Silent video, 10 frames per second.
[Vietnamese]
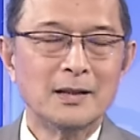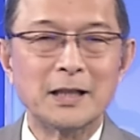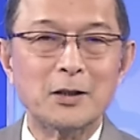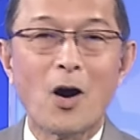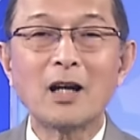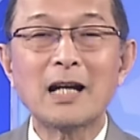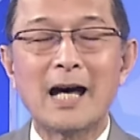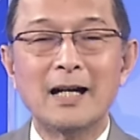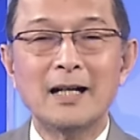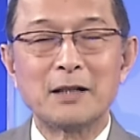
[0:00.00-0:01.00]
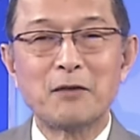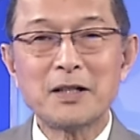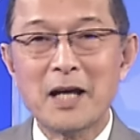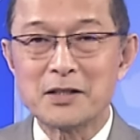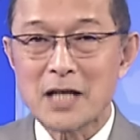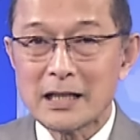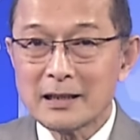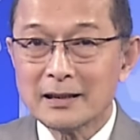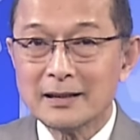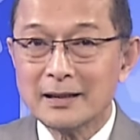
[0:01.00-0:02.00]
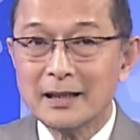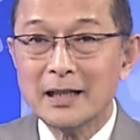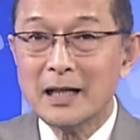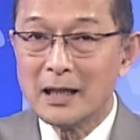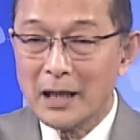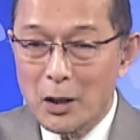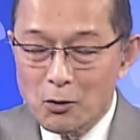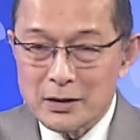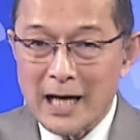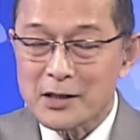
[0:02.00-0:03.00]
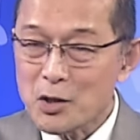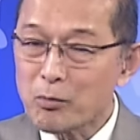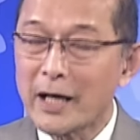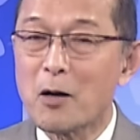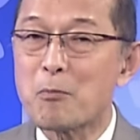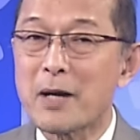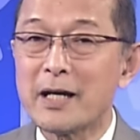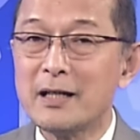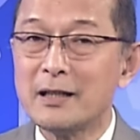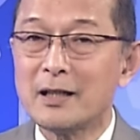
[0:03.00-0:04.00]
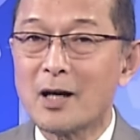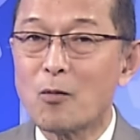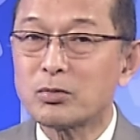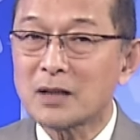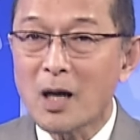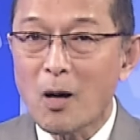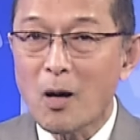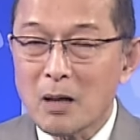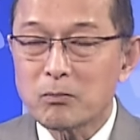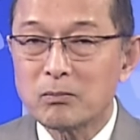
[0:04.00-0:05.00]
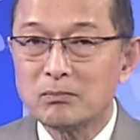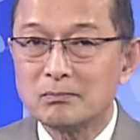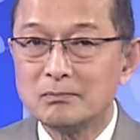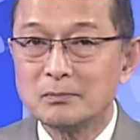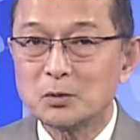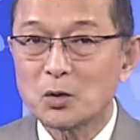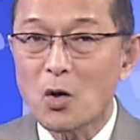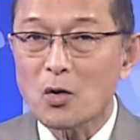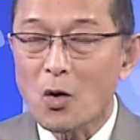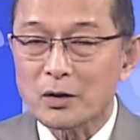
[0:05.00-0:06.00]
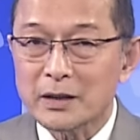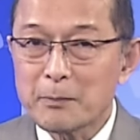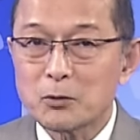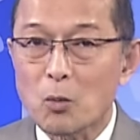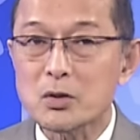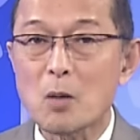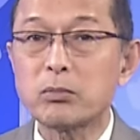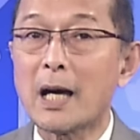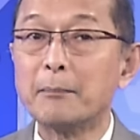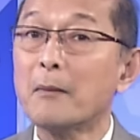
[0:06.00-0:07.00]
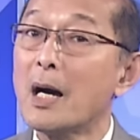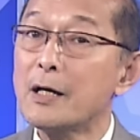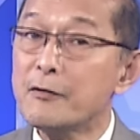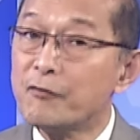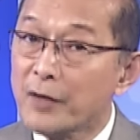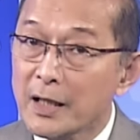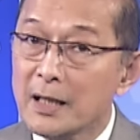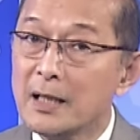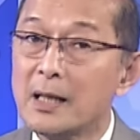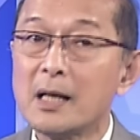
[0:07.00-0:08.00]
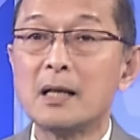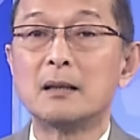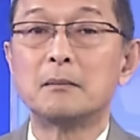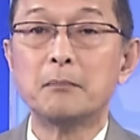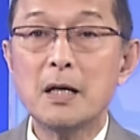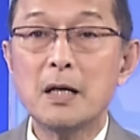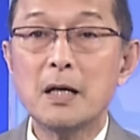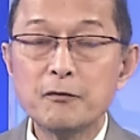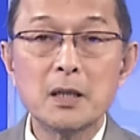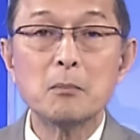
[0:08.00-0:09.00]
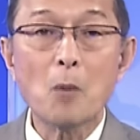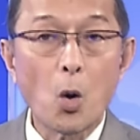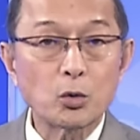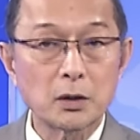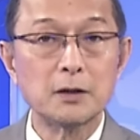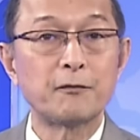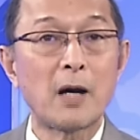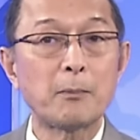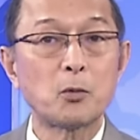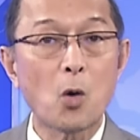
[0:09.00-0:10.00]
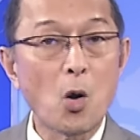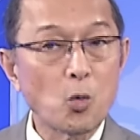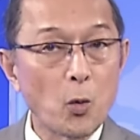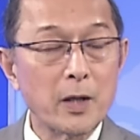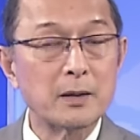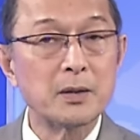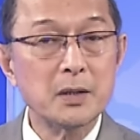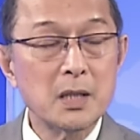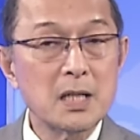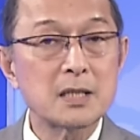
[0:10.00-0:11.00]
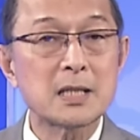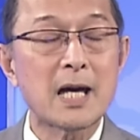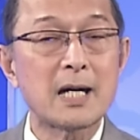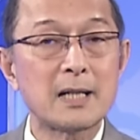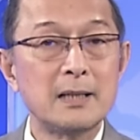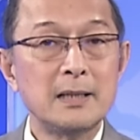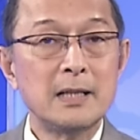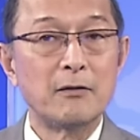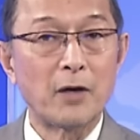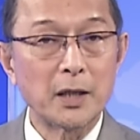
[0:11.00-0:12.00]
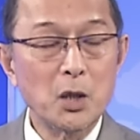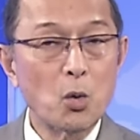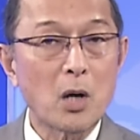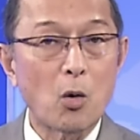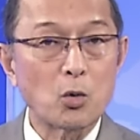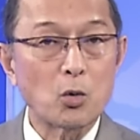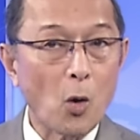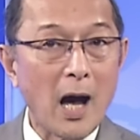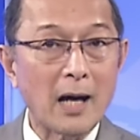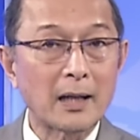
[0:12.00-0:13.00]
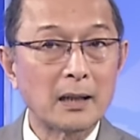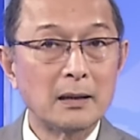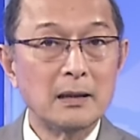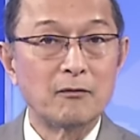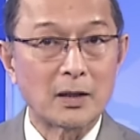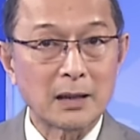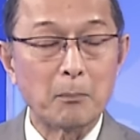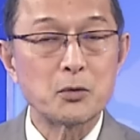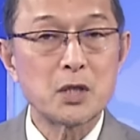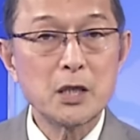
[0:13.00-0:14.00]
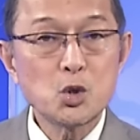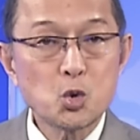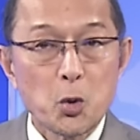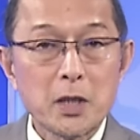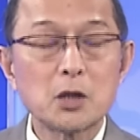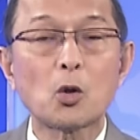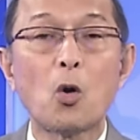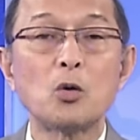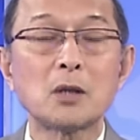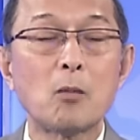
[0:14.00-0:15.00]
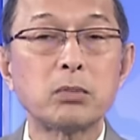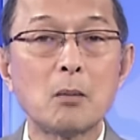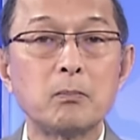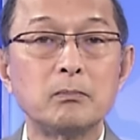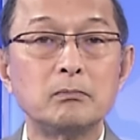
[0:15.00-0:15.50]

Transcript: thì đó là cái vấn đề chính liệu rằng trong ngày hôm nay ông thống đốc có còn tiếp tục chống lại bởi vì đó bên phía bộ tư pháp có quyền đưa ra và yêu cầu tòa đó và thậm chí truy tố thống đốc